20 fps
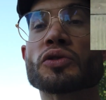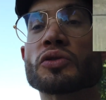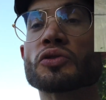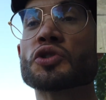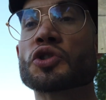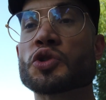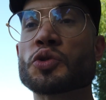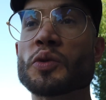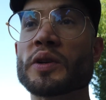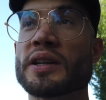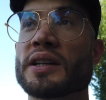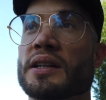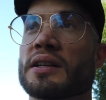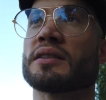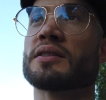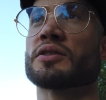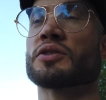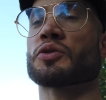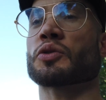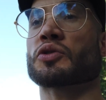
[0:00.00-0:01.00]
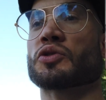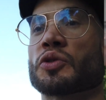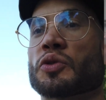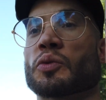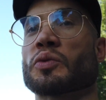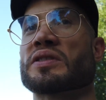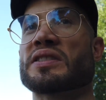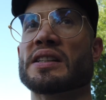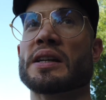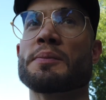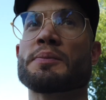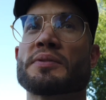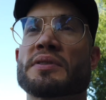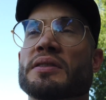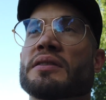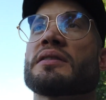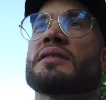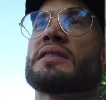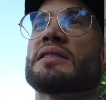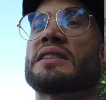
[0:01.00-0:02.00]
autant jouer sur ce
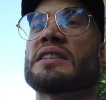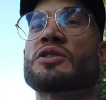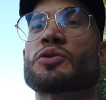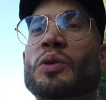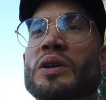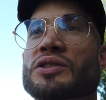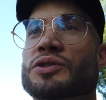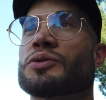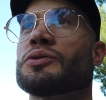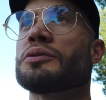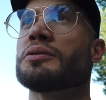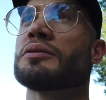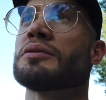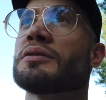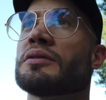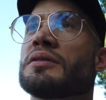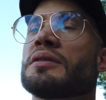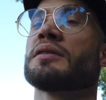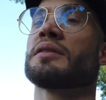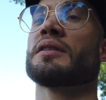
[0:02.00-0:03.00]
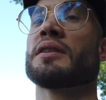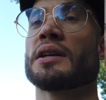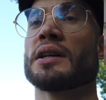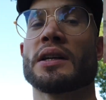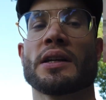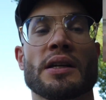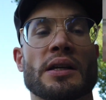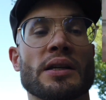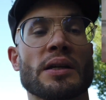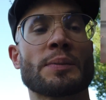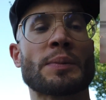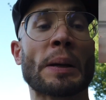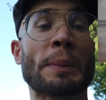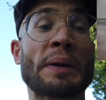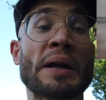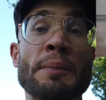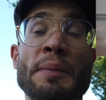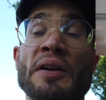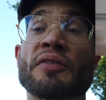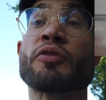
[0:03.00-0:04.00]
concept des oiseaux puis
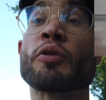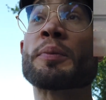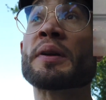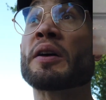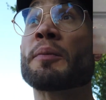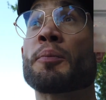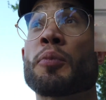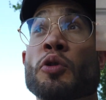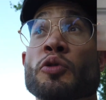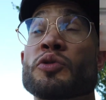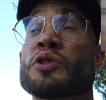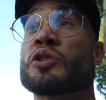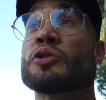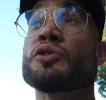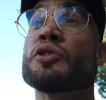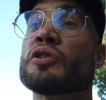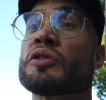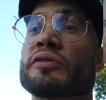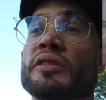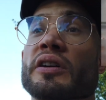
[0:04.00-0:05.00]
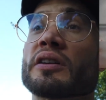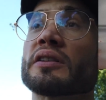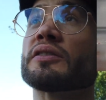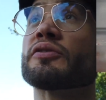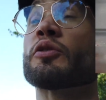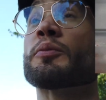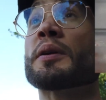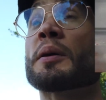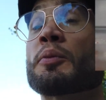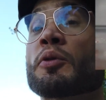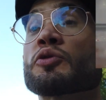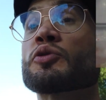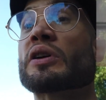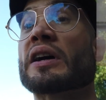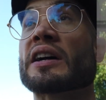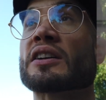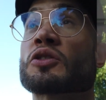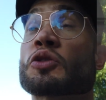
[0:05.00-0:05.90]
après, ben, il faut bien produire une œuvre, il faut bien produire